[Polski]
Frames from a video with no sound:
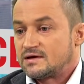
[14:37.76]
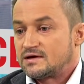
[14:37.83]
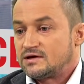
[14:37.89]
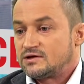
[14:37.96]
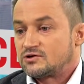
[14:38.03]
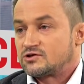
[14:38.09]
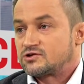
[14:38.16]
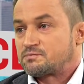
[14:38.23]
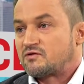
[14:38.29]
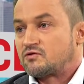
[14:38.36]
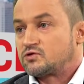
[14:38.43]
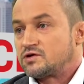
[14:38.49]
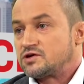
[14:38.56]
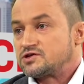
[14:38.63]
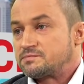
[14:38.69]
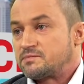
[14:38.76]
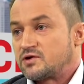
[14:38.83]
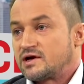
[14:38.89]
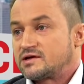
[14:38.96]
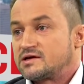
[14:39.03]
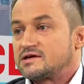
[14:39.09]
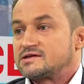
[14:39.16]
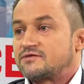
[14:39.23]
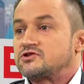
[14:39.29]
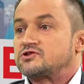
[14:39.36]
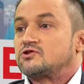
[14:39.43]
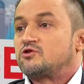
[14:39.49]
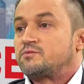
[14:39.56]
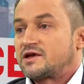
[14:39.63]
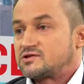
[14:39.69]
i to spowoduje, że projekty nie zawsze
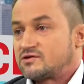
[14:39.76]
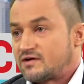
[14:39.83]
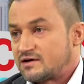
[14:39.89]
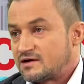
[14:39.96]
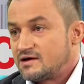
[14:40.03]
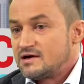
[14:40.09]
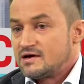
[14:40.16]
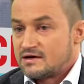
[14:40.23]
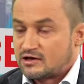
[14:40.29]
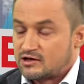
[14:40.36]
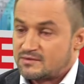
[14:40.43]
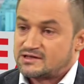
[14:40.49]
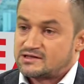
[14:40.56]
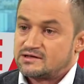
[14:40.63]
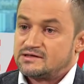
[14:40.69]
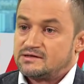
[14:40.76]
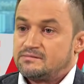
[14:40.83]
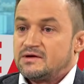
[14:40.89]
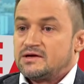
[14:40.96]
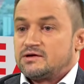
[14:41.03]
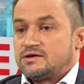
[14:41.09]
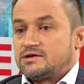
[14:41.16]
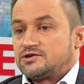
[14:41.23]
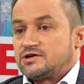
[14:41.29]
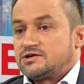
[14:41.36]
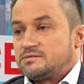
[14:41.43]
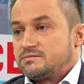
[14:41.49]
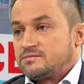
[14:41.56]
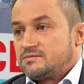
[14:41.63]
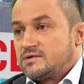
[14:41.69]
są dopracowane. Natomiast
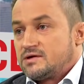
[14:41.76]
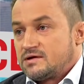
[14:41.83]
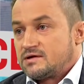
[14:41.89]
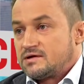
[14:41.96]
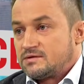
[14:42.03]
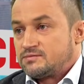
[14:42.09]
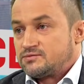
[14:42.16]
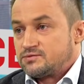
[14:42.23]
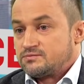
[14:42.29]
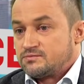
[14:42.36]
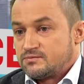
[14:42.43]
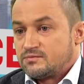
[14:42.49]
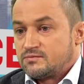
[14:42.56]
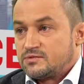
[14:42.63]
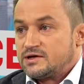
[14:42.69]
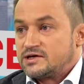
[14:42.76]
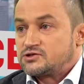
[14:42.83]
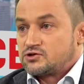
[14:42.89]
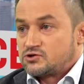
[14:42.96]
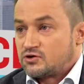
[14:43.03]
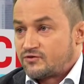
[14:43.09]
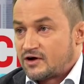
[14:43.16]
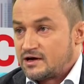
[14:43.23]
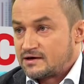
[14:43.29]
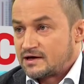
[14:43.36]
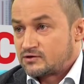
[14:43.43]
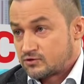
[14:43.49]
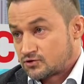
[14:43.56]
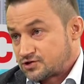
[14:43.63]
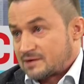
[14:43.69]
jeżeli jest coś do
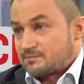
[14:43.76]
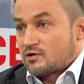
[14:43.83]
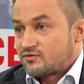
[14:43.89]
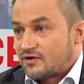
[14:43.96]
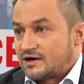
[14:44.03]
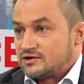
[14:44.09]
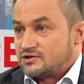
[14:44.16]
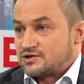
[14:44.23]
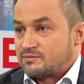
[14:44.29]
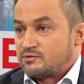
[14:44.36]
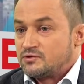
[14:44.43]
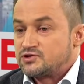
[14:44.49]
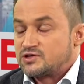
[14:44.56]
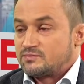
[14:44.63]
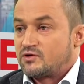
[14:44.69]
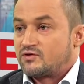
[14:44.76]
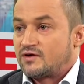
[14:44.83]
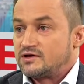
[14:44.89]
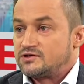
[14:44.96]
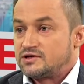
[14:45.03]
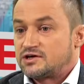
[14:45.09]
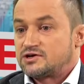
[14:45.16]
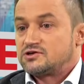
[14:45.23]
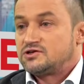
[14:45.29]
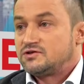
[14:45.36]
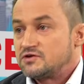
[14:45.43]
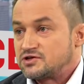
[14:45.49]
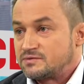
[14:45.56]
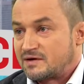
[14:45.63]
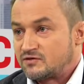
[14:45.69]
chwalenia, to trzeba pochwalić, trzeba publicznie pochwalić. Ja się
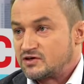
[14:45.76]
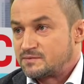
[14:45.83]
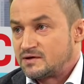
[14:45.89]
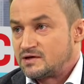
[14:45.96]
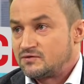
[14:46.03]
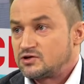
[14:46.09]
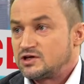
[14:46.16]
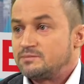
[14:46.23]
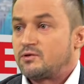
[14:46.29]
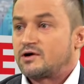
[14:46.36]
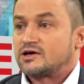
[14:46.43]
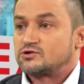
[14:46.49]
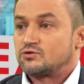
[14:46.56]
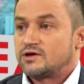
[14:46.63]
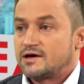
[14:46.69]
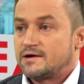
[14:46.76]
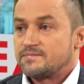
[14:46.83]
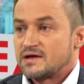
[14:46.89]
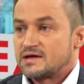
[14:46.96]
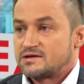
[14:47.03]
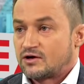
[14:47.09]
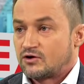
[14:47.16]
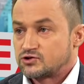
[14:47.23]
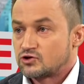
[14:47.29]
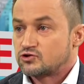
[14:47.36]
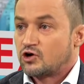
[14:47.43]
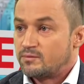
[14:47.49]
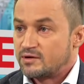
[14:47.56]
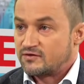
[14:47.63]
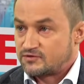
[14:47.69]
dziwię, że Prawo i Sprawiedliwość nie pokazuje tego, co
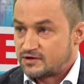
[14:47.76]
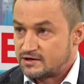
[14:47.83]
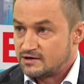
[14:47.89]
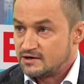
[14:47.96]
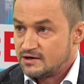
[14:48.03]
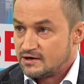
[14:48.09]
dobre w, tej,